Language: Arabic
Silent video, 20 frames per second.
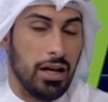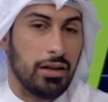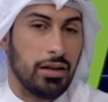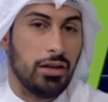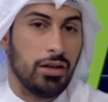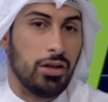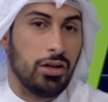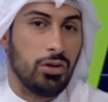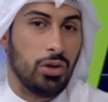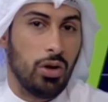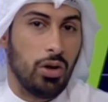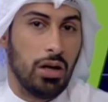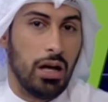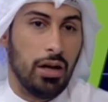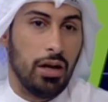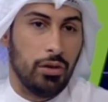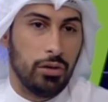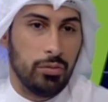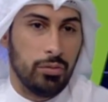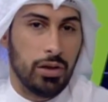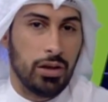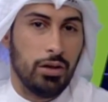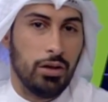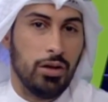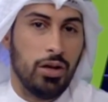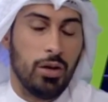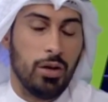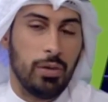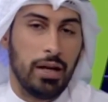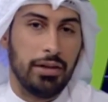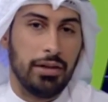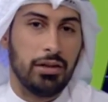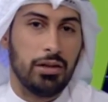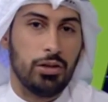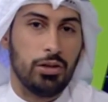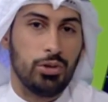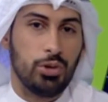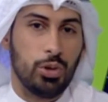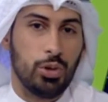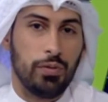حق الكنترول هذا يمكن اليوم قاعدين
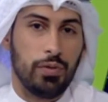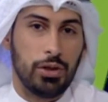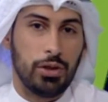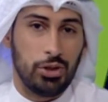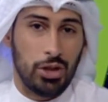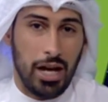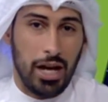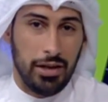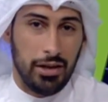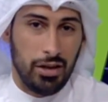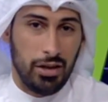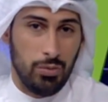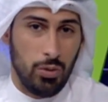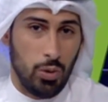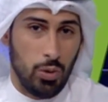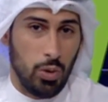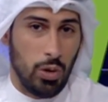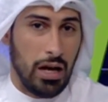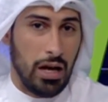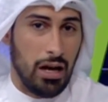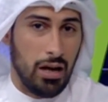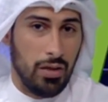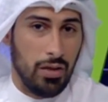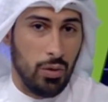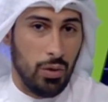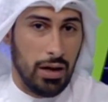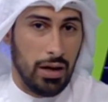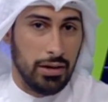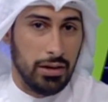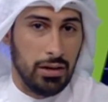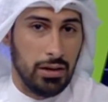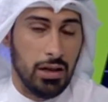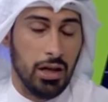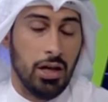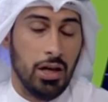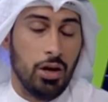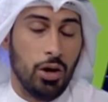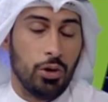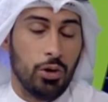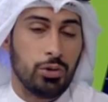نشوفه شايع الموضوع هذا وايد
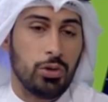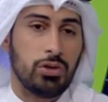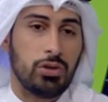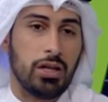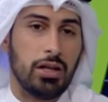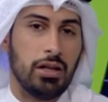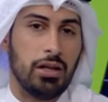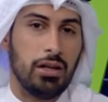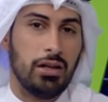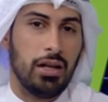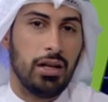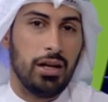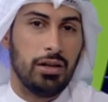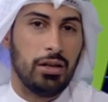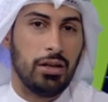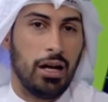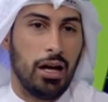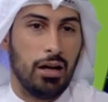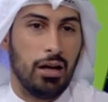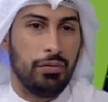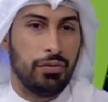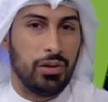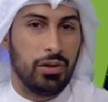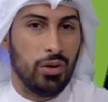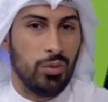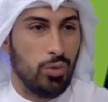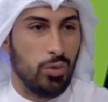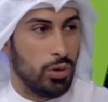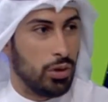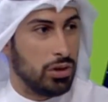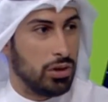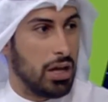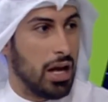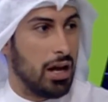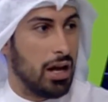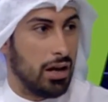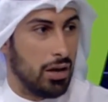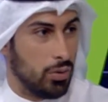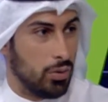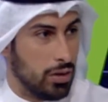خصوصا انه دخل في امور
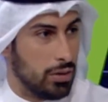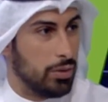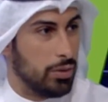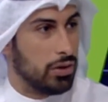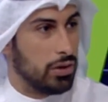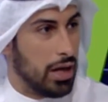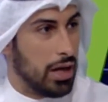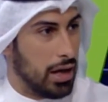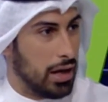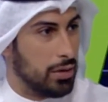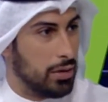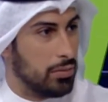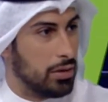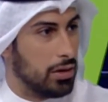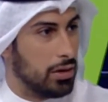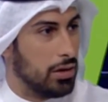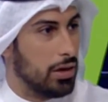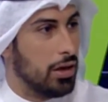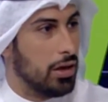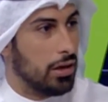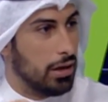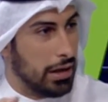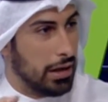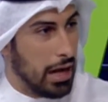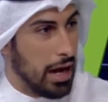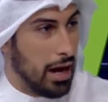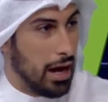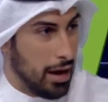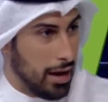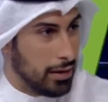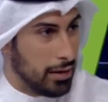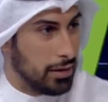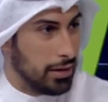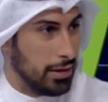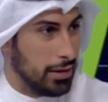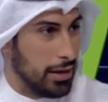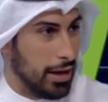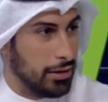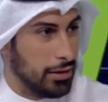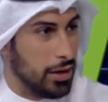الطاقه وعلم الطاقه يمكن الايحاءات
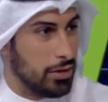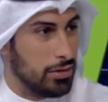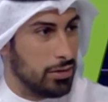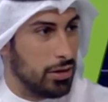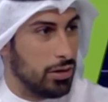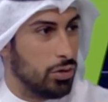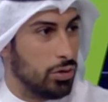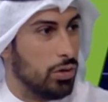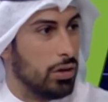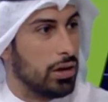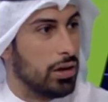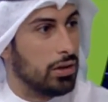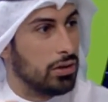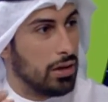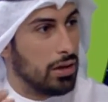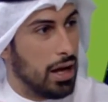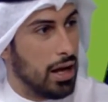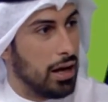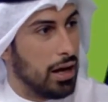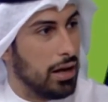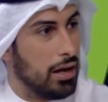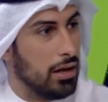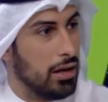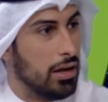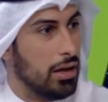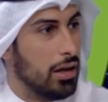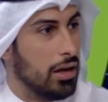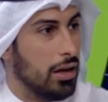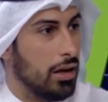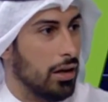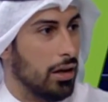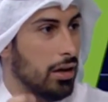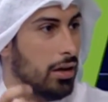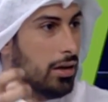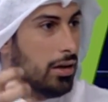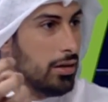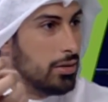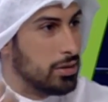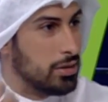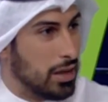اللي قاعده تصير في الطاقه
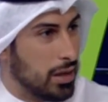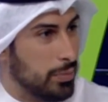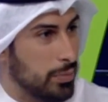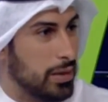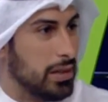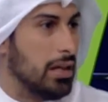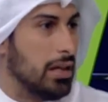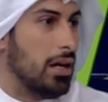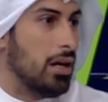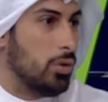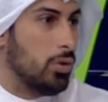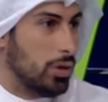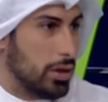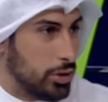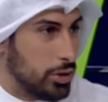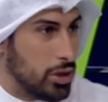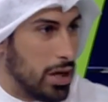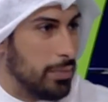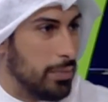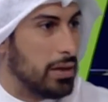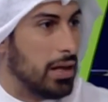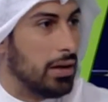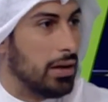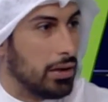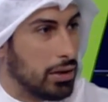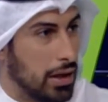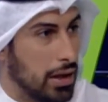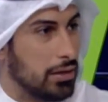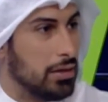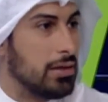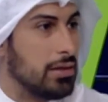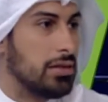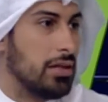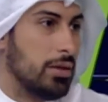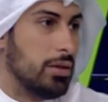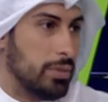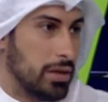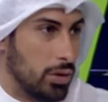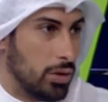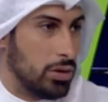آه، السلبيه والايجابيه نعم. طرد
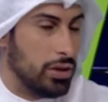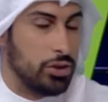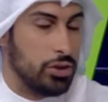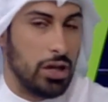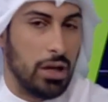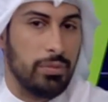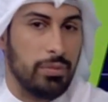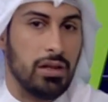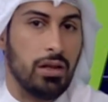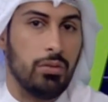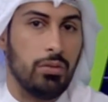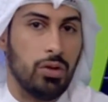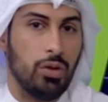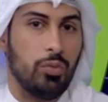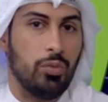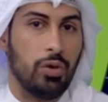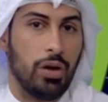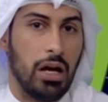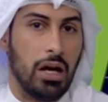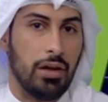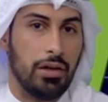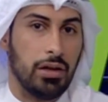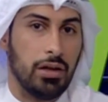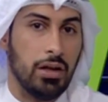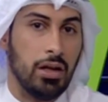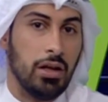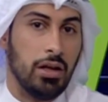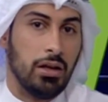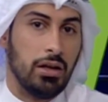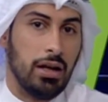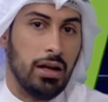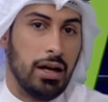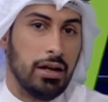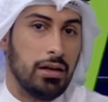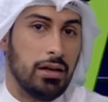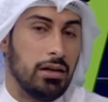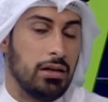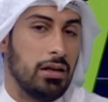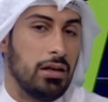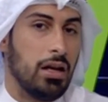السلبيه والايجابيه صحيح. من الامور هذه
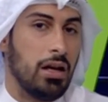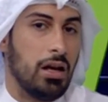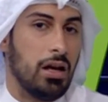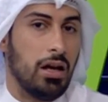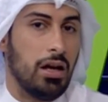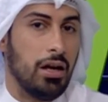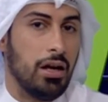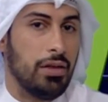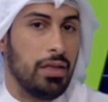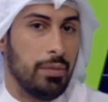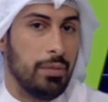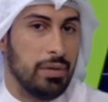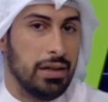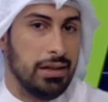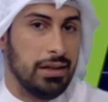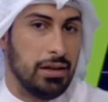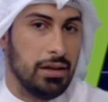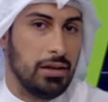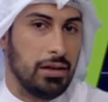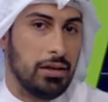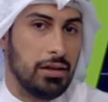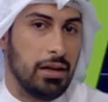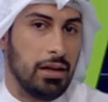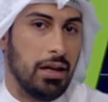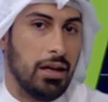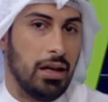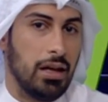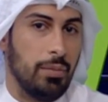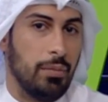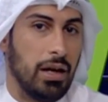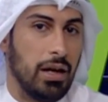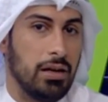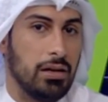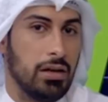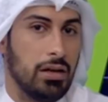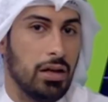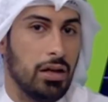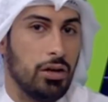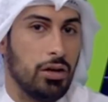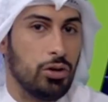لكن آه، اذا بني نتكلم
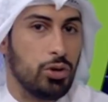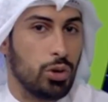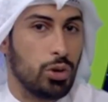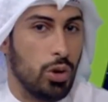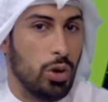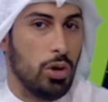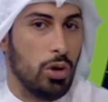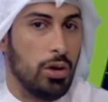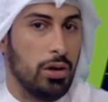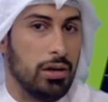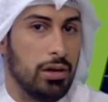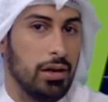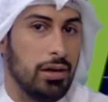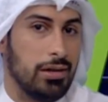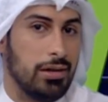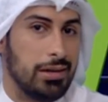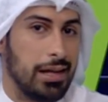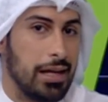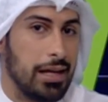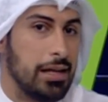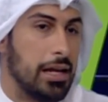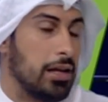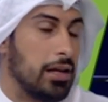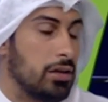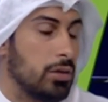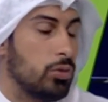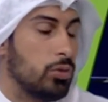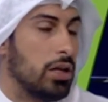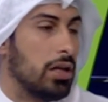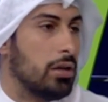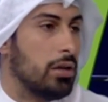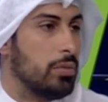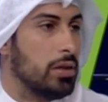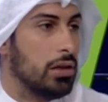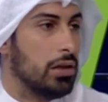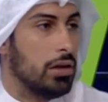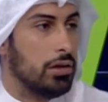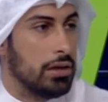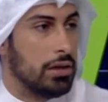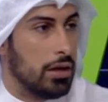عن شلون تهيئه
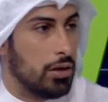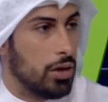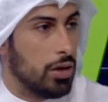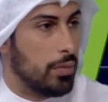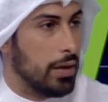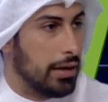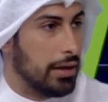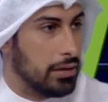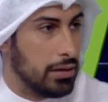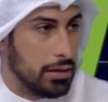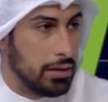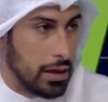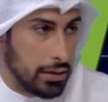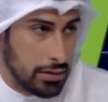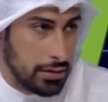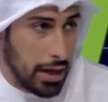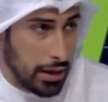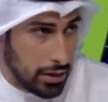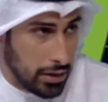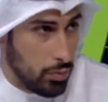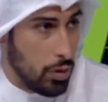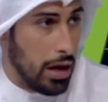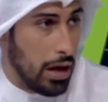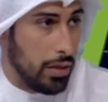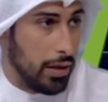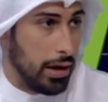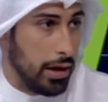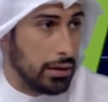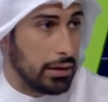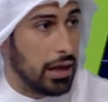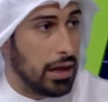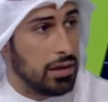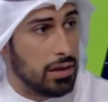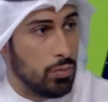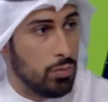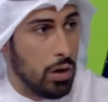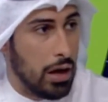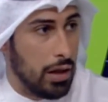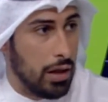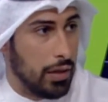المدربين انت اليوم قاعدين تعطي محاضرات
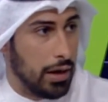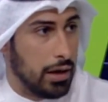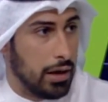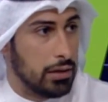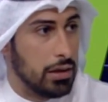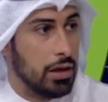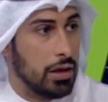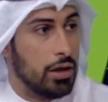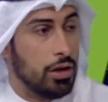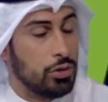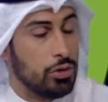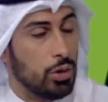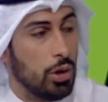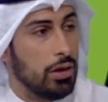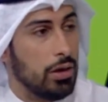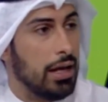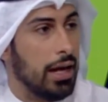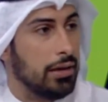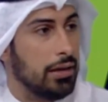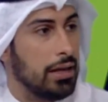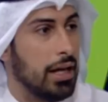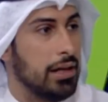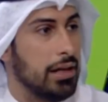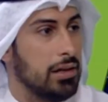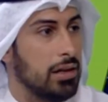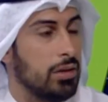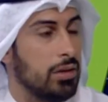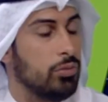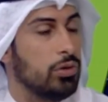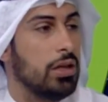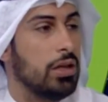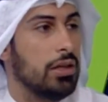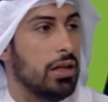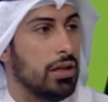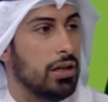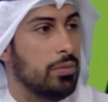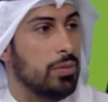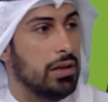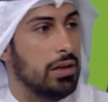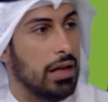تقدم محاضرات شلون قاعد تهيئ
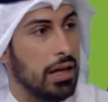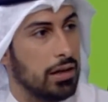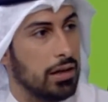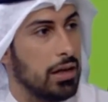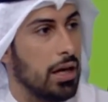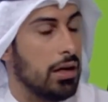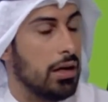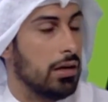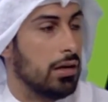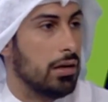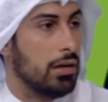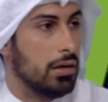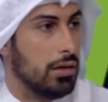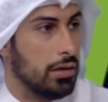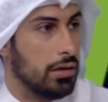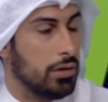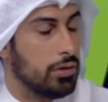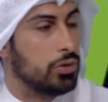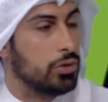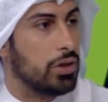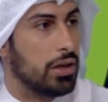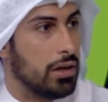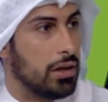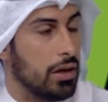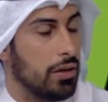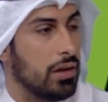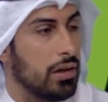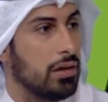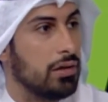المتدربين حق هالشيء هذا